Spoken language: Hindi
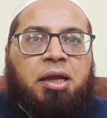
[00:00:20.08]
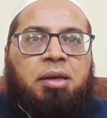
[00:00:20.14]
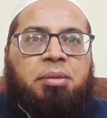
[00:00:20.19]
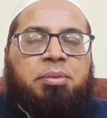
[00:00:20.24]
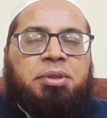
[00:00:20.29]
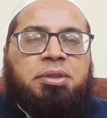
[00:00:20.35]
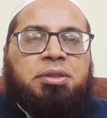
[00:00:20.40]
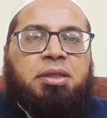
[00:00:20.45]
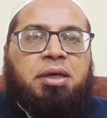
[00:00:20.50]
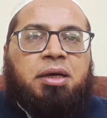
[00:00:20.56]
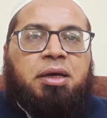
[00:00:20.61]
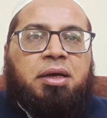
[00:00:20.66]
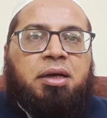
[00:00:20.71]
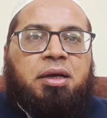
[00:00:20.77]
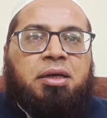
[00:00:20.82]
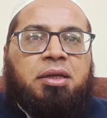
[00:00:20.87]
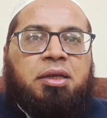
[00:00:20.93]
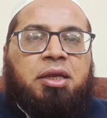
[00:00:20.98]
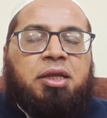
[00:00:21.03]

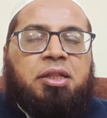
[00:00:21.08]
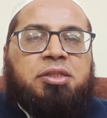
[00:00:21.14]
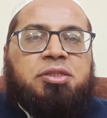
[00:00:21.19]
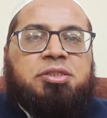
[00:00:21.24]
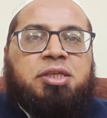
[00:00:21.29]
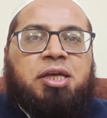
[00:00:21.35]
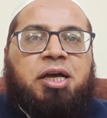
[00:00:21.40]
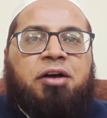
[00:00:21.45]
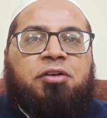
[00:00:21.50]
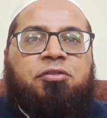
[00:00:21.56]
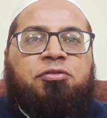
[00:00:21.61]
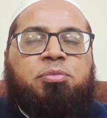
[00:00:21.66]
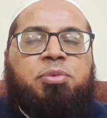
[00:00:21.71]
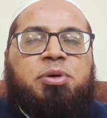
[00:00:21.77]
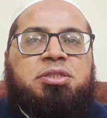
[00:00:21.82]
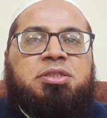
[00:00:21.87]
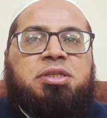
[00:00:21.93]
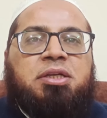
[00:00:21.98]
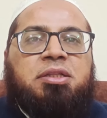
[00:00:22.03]
अलबत् इंसाफ
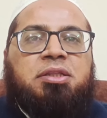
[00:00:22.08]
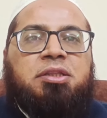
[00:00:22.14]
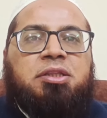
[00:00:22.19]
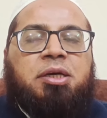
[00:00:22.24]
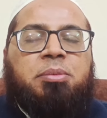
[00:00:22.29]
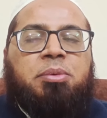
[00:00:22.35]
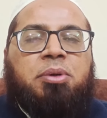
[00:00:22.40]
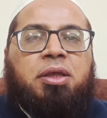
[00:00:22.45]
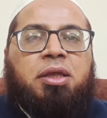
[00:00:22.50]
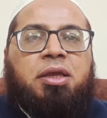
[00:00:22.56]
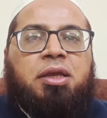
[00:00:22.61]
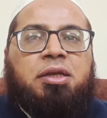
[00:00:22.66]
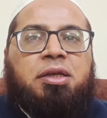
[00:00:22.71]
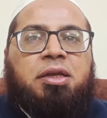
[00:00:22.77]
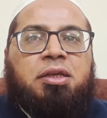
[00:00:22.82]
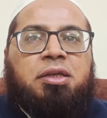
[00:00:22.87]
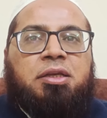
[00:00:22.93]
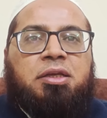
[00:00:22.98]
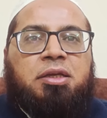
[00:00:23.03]
पसंद तबके
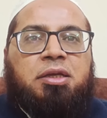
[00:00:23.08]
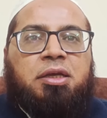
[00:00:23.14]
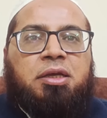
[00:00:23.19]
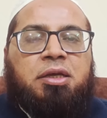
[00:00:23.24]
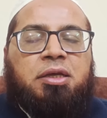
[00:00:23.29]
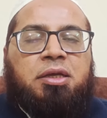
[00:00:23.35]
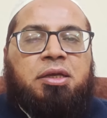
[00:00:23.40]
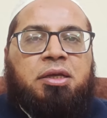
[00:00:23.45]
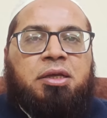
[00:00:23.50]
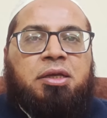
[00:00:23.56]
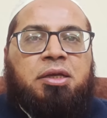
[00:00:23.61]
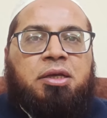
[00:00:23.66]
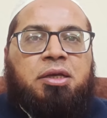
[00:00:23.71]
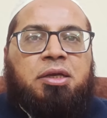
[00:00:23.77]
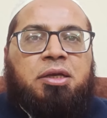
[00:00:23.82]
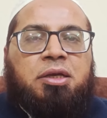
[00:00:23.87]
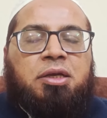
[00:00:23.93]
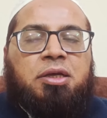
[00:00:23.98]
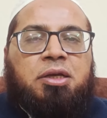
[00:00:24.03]
के लिए
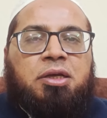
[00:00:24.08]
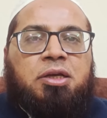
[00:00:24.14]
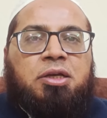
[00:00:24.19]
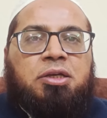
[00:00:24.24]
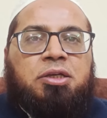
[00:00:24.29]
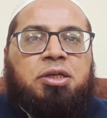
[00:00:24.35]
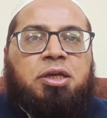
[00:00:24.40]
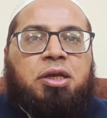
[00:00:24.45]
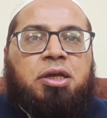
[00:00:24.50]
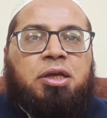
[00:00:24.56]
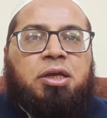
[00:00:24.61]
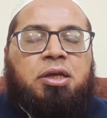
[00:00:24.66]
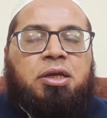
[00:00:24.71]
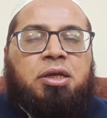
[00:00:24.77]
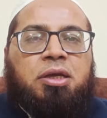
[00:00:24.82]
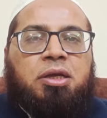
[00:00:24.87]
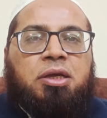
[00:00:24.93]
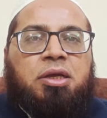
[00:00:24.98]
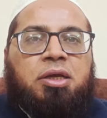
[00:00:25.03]

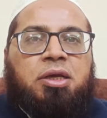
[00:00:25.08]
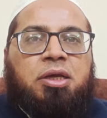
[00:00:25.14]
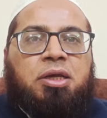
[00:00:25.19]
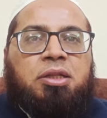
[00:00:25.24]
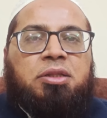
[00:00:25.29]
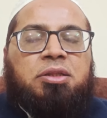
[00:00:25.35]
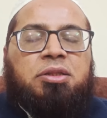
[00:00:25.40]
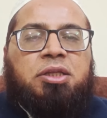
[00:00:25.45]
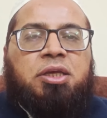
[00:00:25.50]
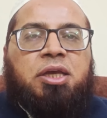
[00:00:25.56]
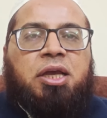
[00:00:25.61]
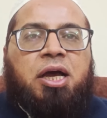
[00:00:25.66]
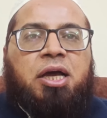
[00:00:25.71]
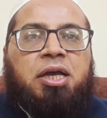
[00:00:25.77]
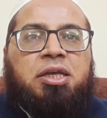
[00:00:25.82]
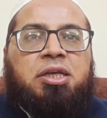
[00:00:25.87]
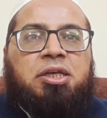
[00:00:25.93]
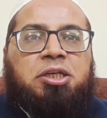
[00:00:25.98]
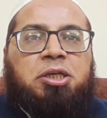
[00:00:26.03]
ये
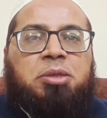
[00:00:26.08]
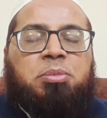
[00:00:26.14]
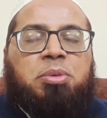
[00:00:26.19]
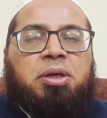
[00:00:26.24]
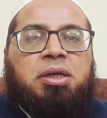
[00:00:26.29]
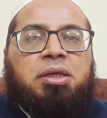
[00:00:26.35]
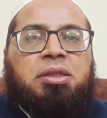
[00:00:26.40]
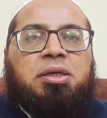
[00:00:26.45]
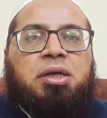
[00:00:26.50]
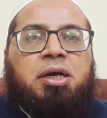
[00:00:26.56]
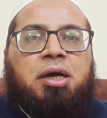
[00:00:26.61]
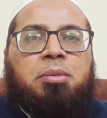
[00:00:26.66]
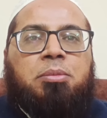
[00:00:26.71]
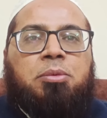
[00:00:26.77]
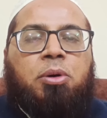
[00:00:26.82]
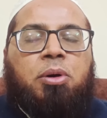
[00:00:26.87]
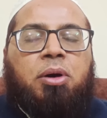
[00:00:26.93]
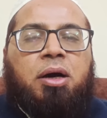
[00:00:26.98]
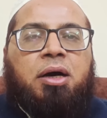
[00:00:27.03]
इंतहाई इबरत का
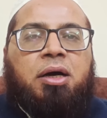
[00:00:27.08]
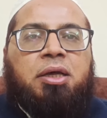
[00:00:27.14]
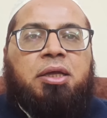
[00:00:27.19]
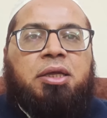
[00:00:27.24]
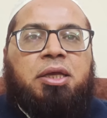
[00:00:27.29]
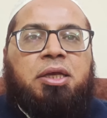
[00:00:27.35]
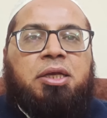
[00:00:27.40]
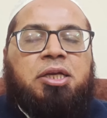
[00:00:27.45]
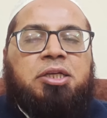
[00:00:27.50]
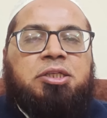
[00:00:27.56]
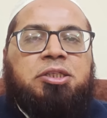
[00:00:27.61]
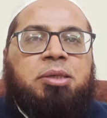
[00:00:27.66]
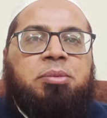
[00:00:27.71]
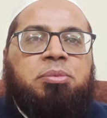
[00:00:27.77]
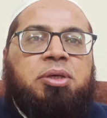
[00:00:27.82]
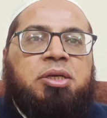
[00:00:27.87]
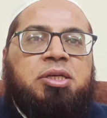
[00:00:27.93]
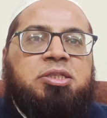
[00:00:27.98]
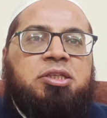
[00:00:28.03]
मौका है कि
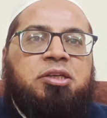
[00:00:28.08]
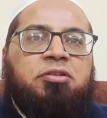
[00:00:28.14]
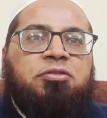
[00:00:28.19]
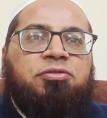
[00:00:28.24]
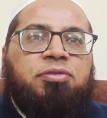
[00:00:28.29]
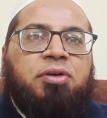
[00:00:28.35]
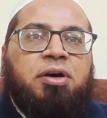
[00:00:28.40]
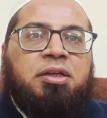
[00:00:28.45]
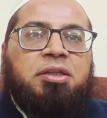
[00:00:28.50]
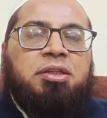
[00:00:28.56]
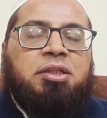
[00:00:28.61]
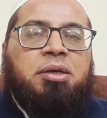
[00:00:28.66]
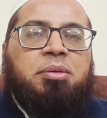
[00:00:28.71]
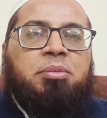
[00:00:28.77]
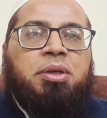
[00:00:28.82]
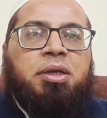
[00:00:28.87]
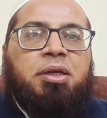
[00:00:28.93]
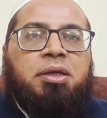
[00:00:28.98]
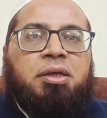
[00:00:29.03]
जब किसी फ़र्द
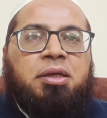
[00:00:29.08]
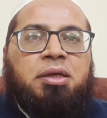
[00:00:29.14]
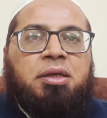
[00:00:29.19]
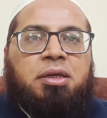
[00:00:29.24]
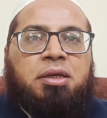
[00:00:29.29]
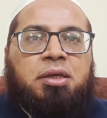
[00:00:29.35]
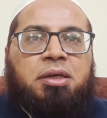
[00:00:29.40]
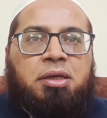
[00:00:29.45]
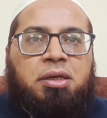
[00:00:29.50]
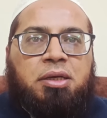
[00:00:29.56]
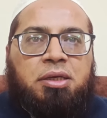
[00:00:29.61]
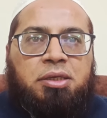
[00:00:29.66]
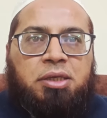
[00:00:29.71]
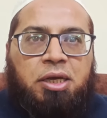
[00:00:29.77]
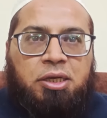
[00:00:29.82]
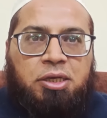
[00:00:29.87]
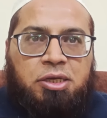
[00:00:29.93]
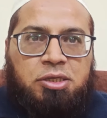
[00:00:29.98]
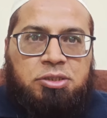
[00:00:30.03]
में
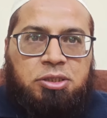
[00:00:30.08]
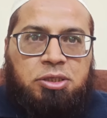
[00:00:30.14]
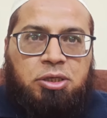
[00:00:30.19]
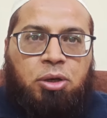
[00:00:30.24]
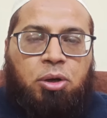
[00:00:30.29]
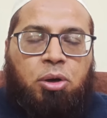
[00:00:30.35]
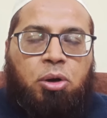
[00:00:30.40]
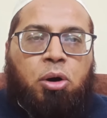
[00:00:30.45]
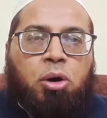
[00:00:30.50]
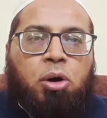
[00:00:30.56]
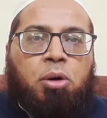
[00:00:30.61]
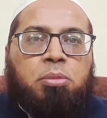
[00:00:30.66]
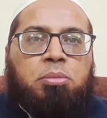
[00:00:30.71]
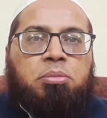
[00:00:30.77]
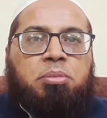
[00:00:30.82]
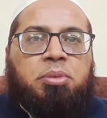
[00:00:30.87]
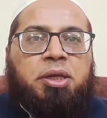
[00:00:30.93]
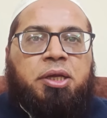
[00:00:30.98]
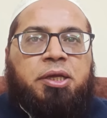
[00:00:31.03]
या किसी
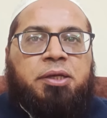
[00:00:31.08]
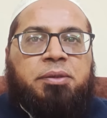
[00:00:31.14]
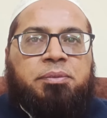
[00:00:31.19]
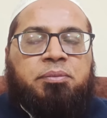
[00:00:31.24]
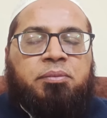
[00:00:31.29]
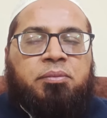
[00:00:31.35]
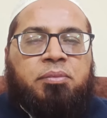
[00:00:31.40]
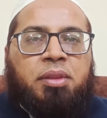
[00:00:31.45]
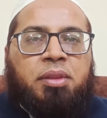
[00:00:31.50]
कौम में